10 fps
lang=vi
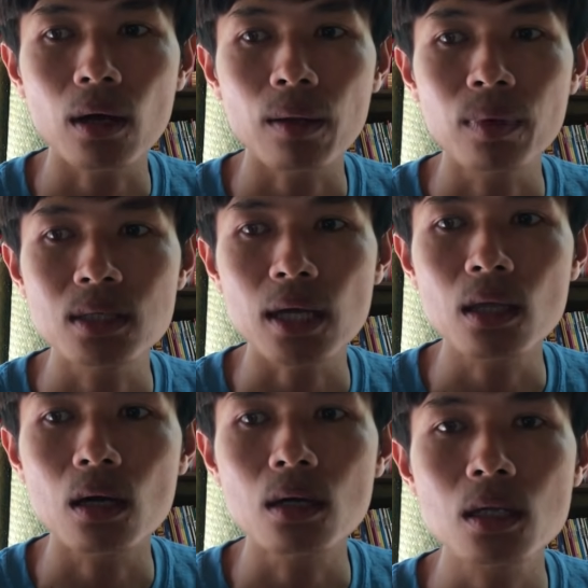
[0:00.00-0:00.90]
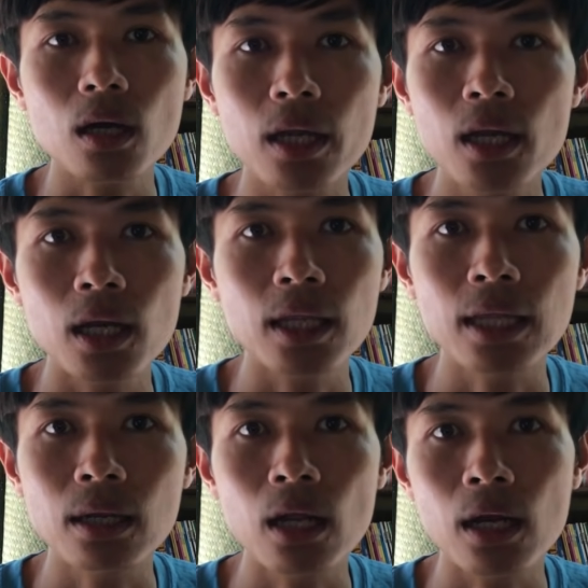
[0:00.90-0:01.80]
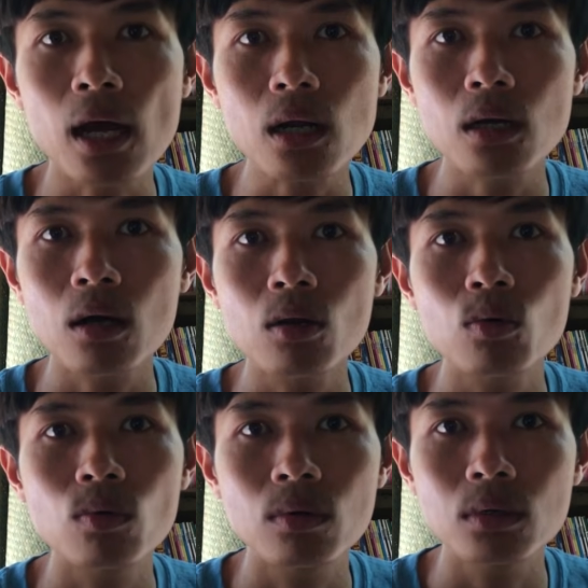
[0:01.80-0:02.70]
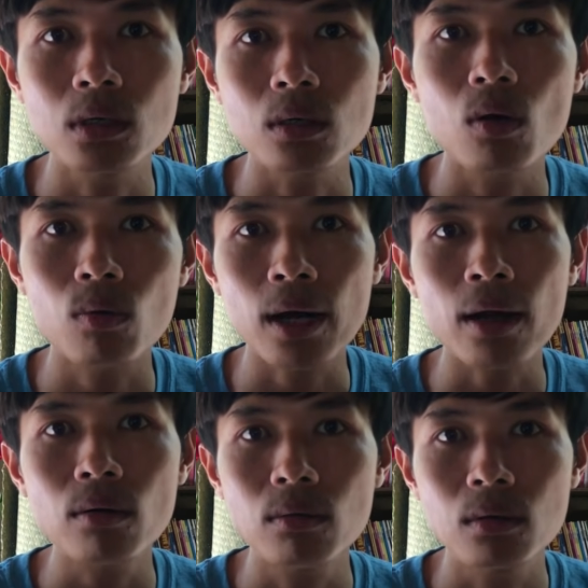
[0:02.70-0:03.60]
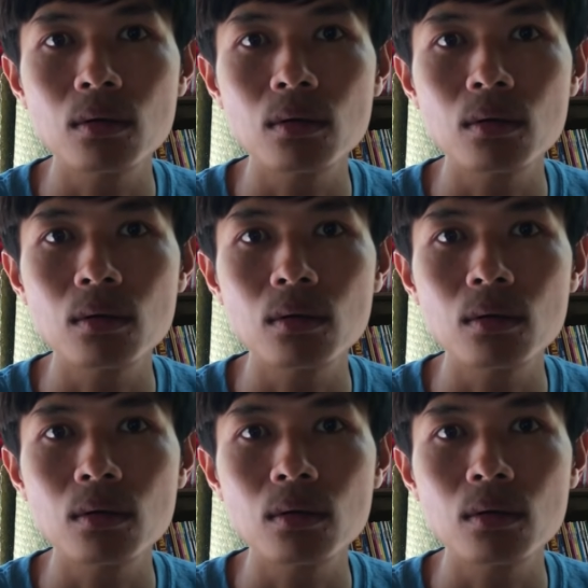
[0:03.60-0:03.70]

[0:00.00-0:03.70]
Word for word: là mình sẽ giữ cho cái nền nền đất nó luôn được khô ráo